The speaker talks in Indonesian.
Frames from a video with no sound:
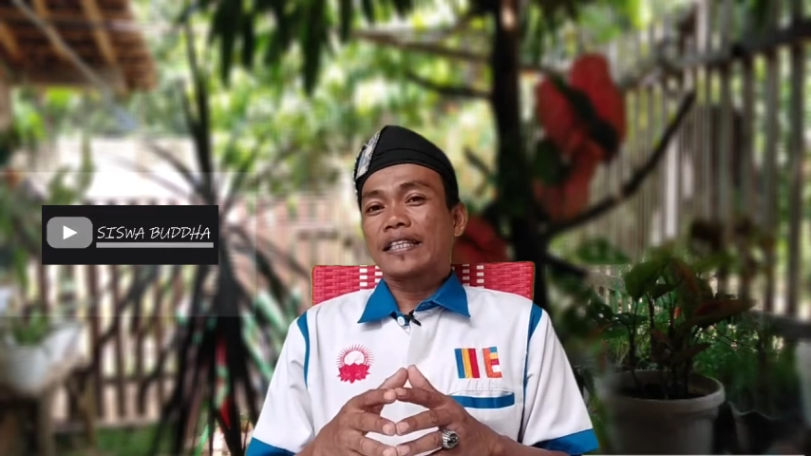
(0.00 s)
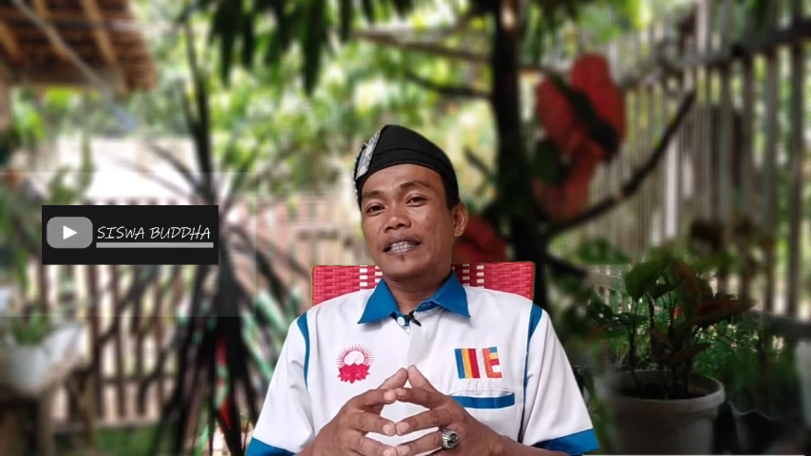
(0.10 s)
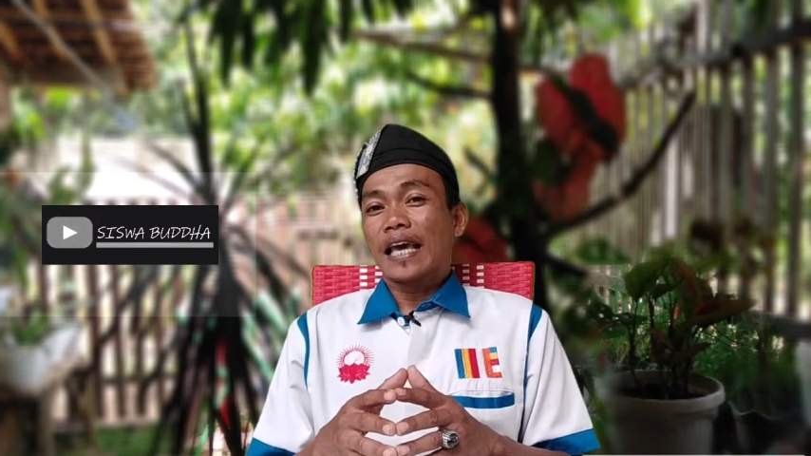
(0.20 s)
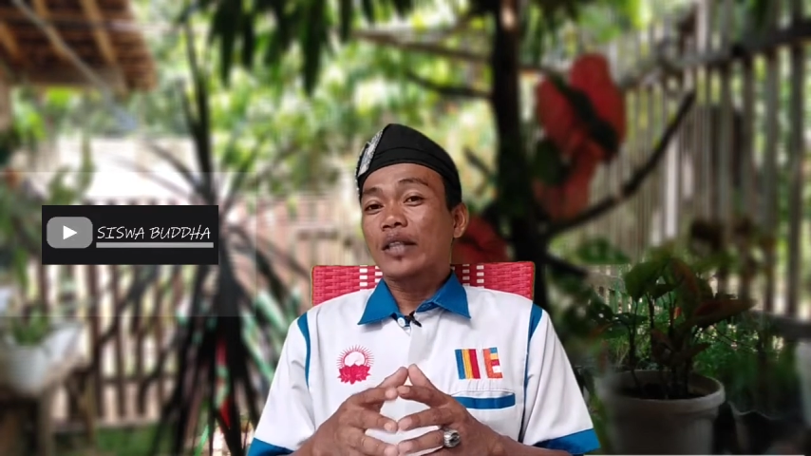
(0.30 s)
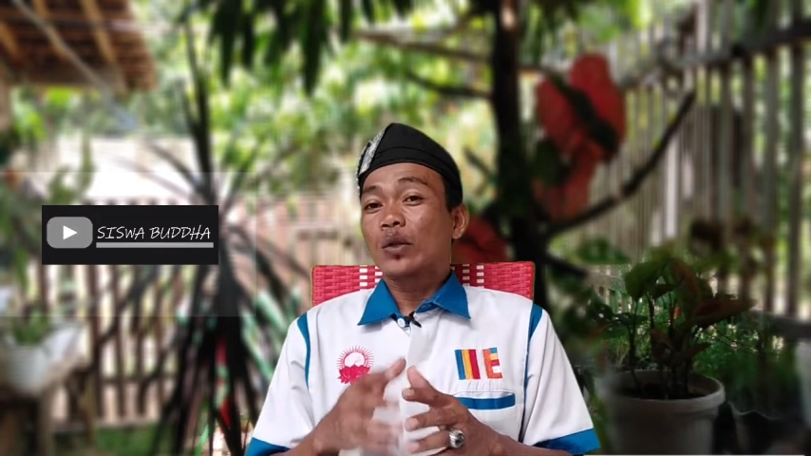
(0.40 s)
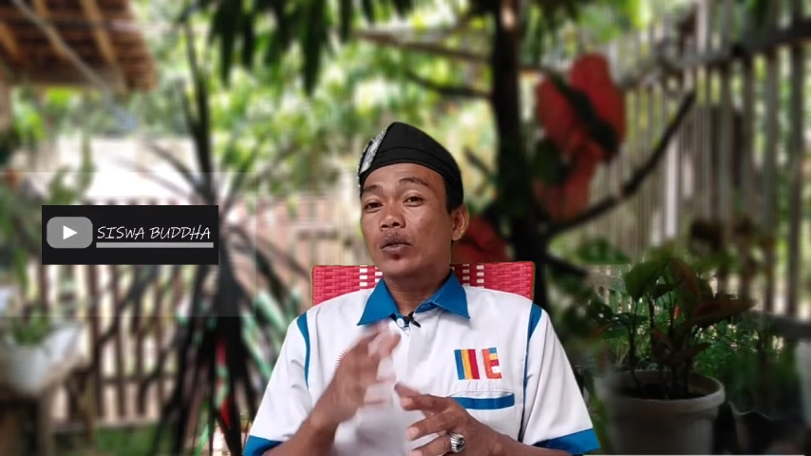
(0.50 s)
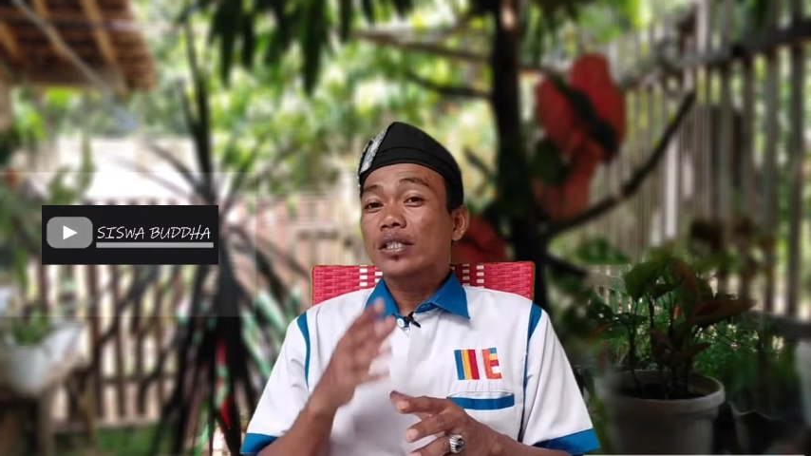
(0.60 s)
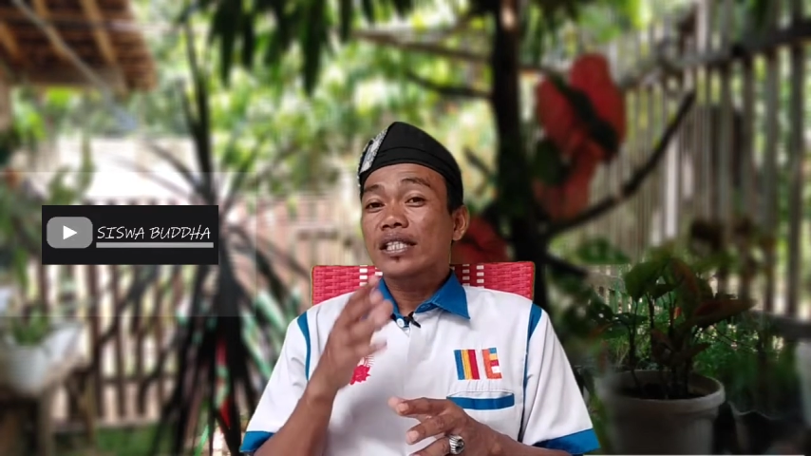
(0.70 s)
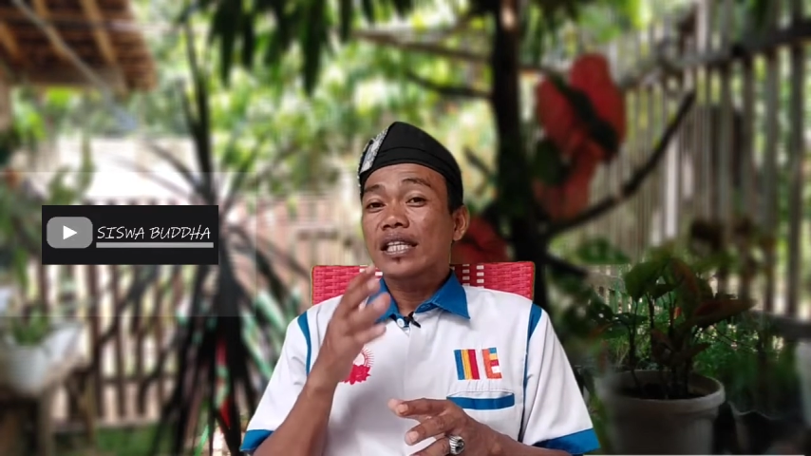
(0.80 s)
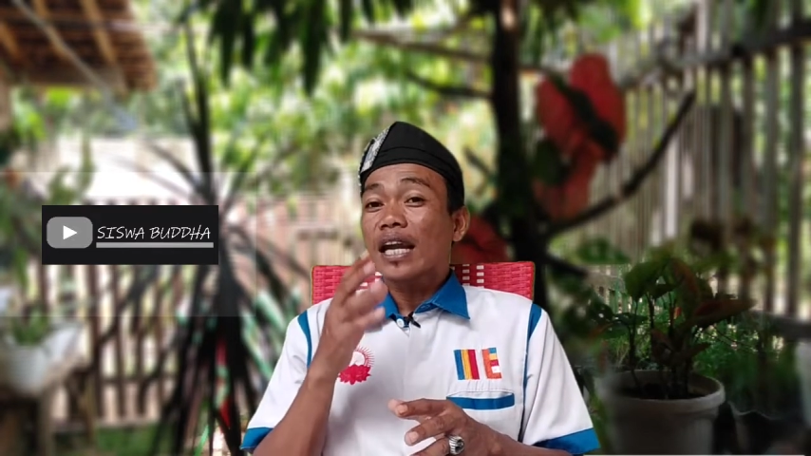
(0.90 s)
yaitu
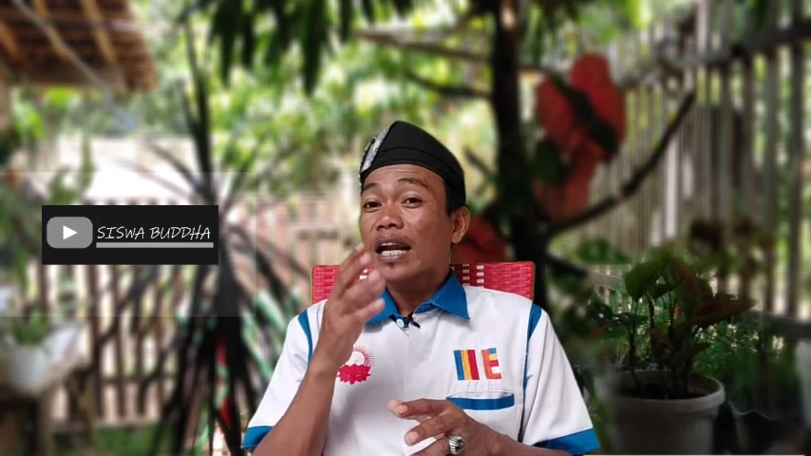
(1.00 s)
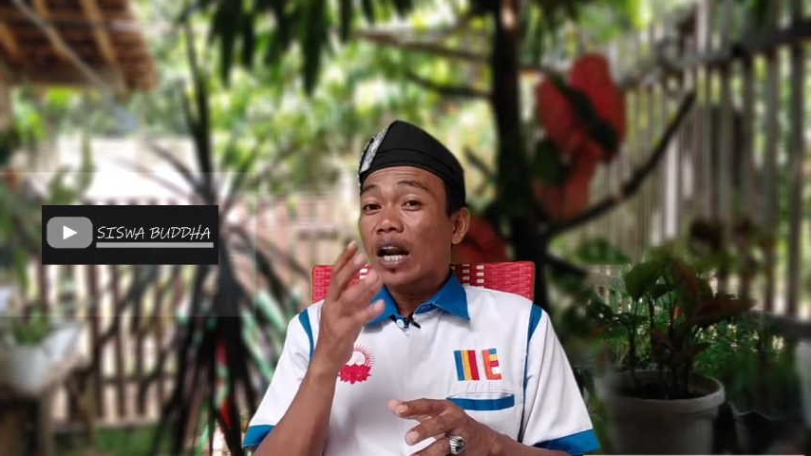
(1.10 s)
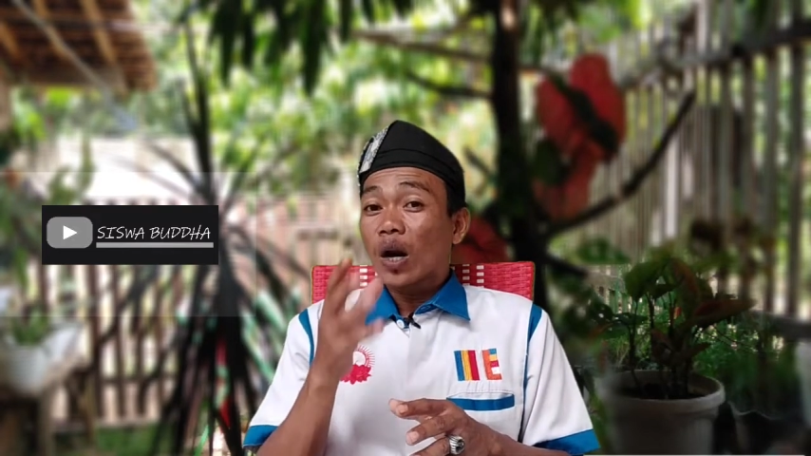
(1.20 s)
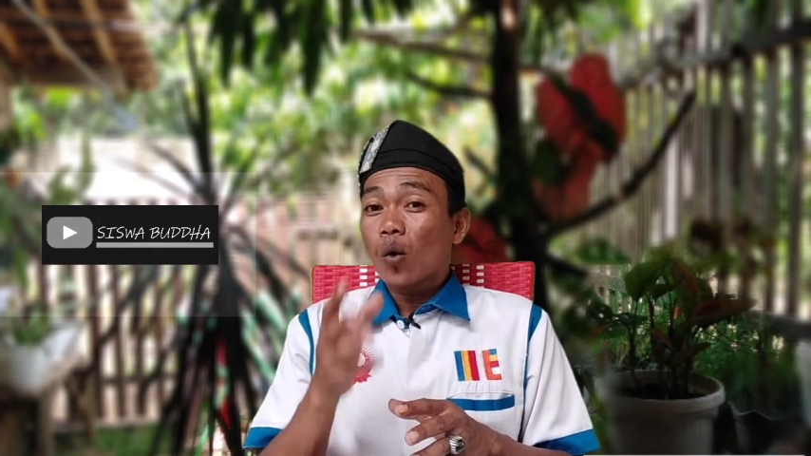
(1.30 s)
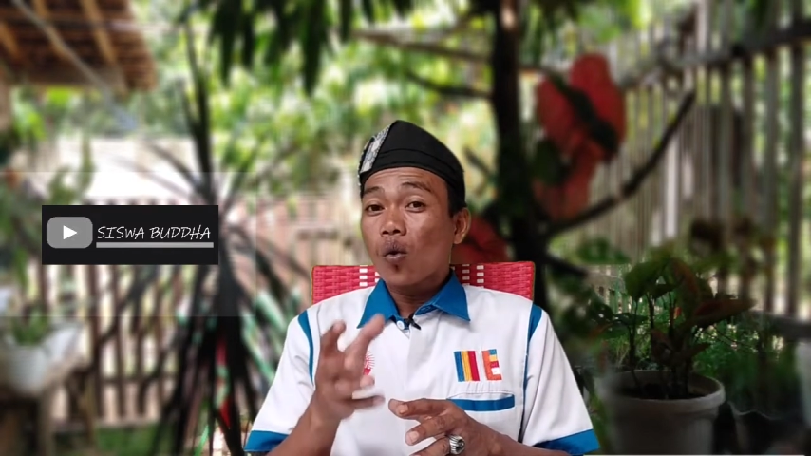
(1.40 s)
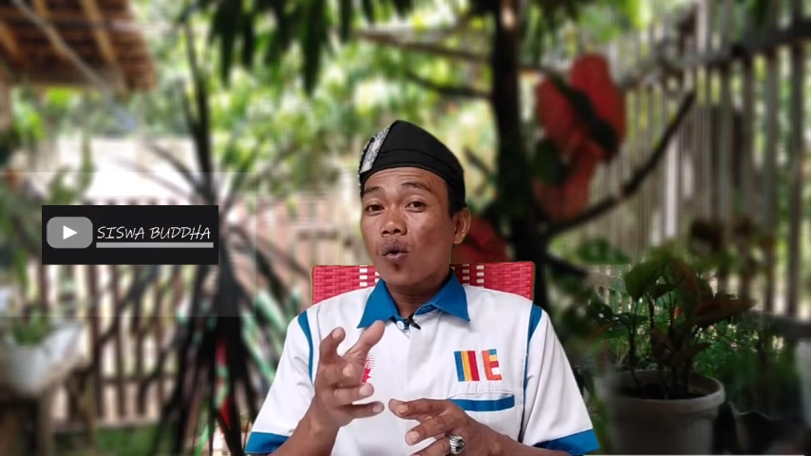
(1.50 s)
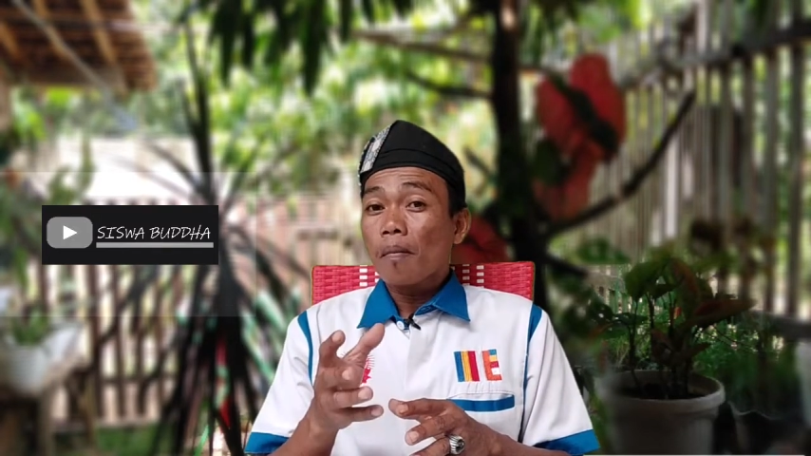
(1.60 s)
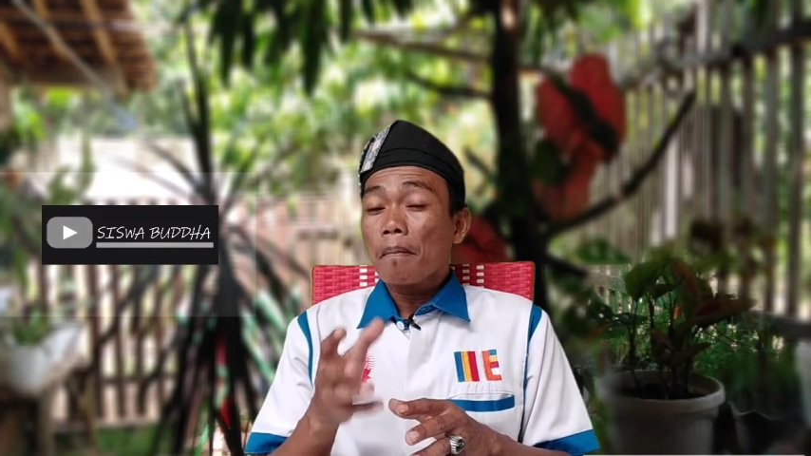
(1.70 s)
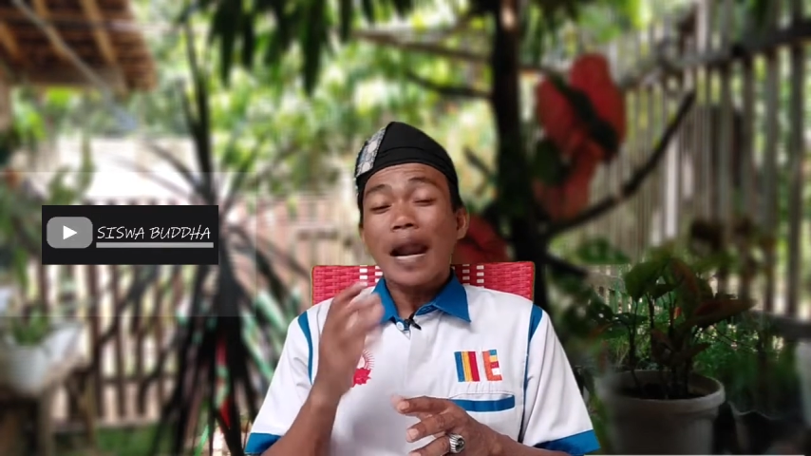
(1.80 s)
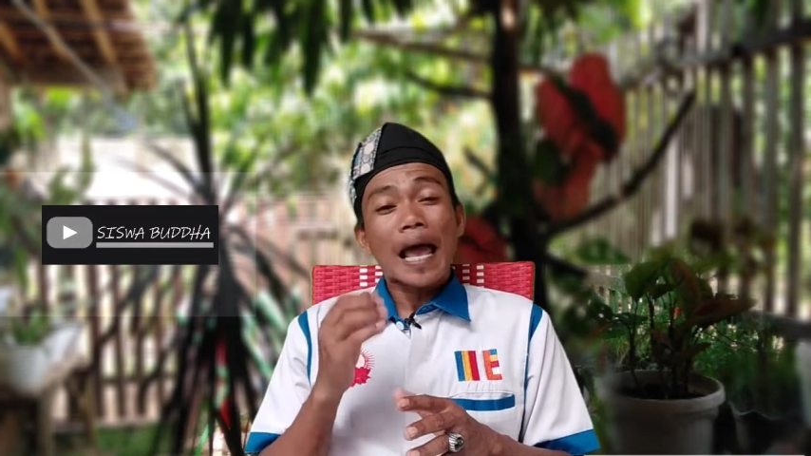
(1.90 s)
cenderung
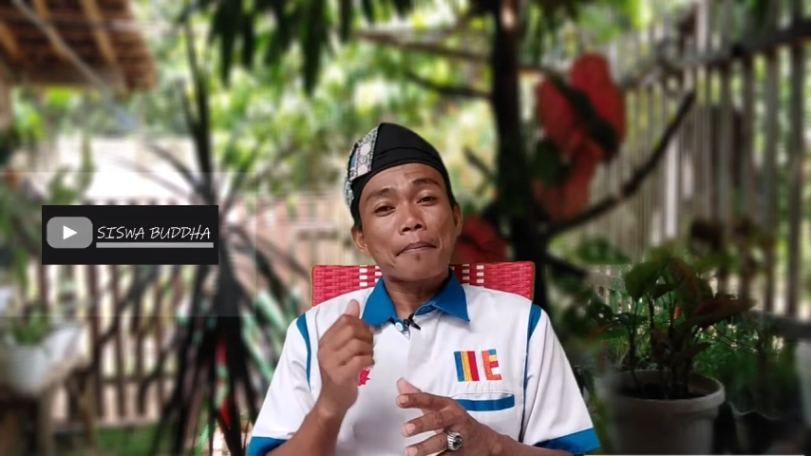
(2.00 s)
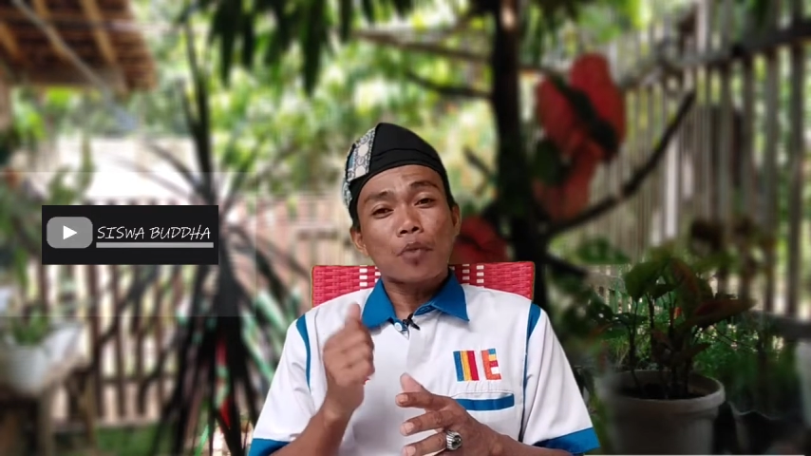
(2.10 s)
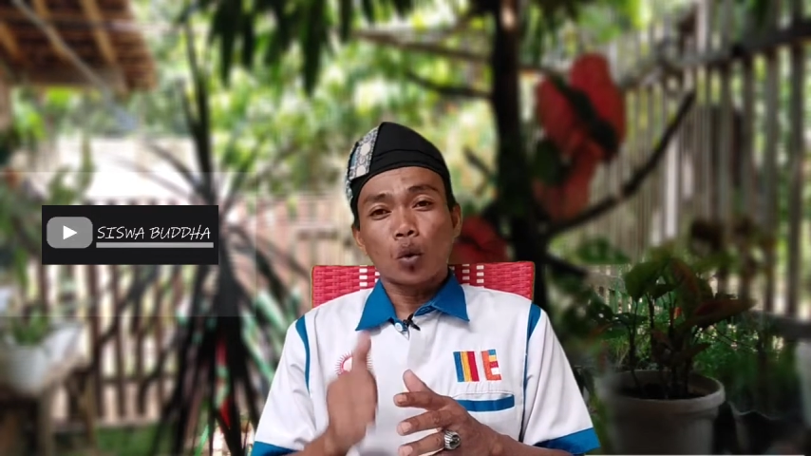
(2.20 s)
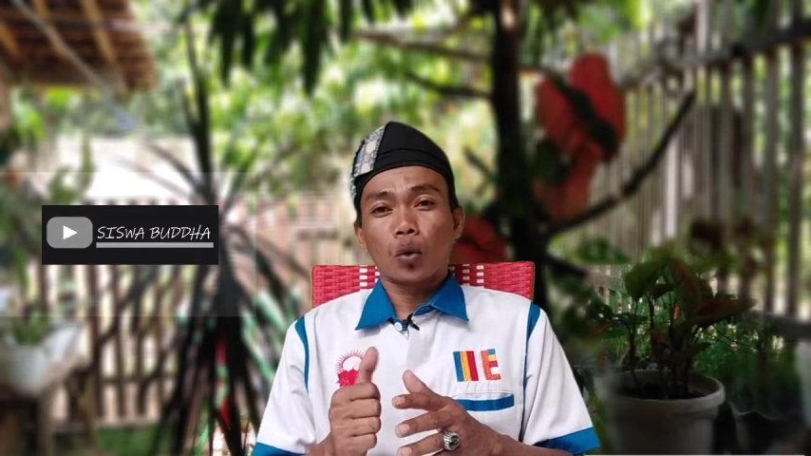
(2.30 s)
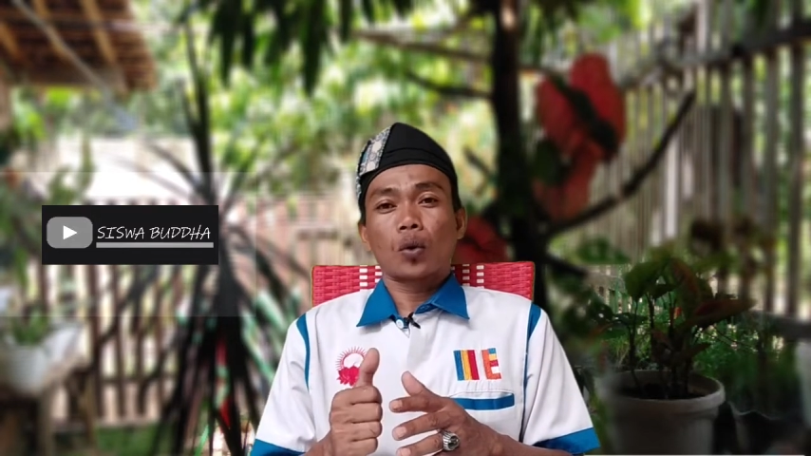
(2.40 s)
melamun.